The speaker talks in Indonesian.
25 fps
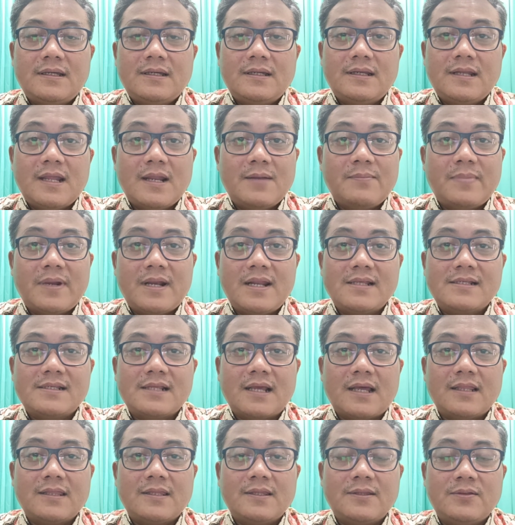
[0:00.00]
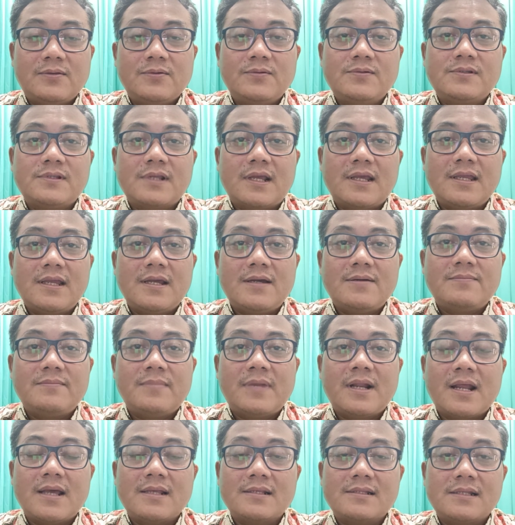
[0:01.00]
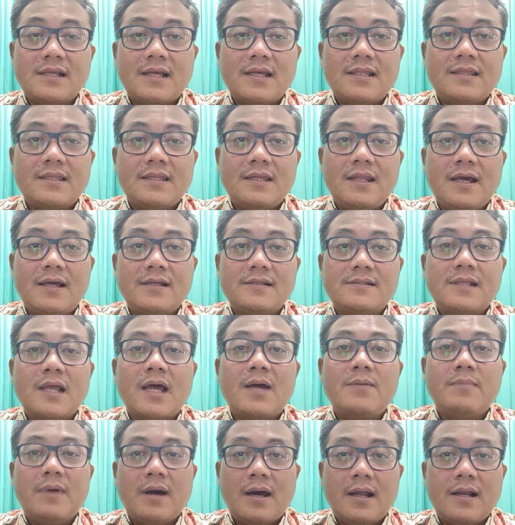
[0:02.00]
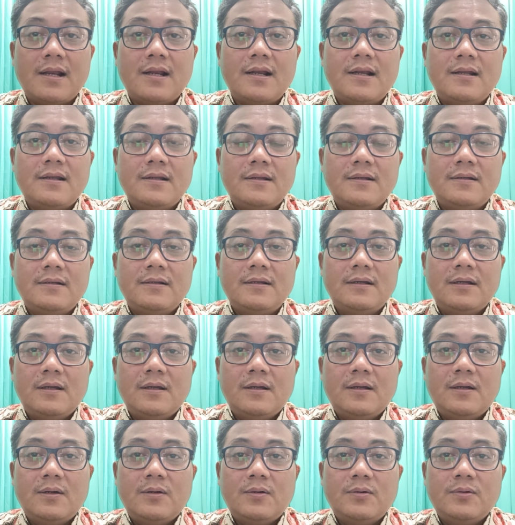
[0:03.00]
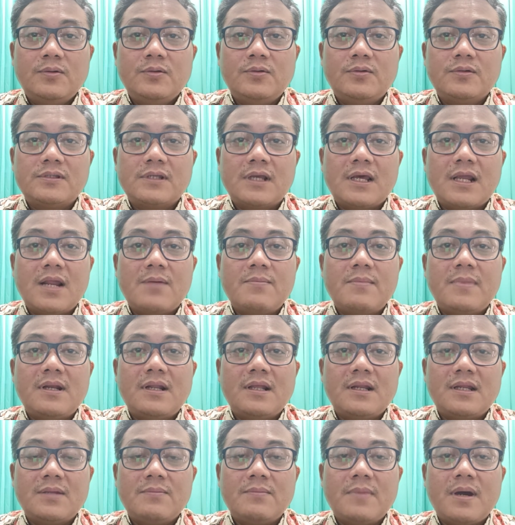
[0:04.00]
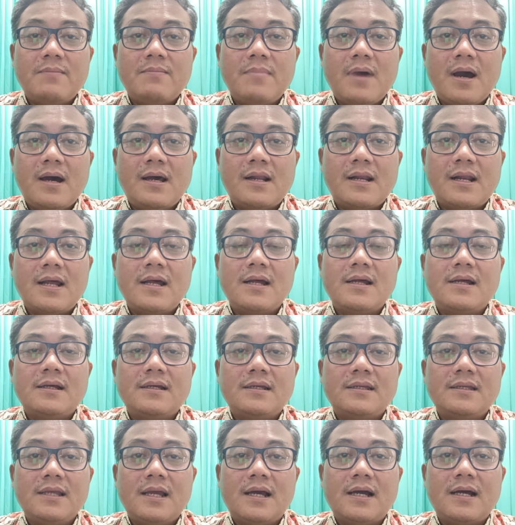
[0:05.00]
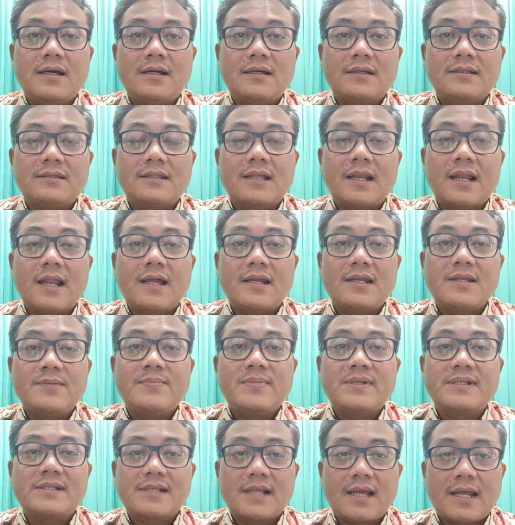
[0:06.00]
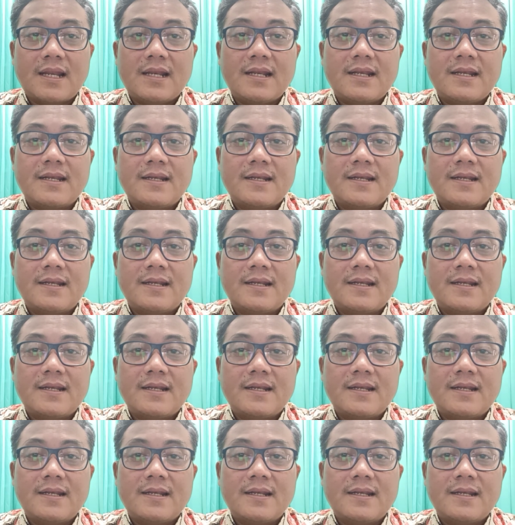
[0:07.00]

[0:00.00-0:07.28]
Dan pada saat itu saya merasa tidak sabar untuk segera menerima barang yang telah dipesan.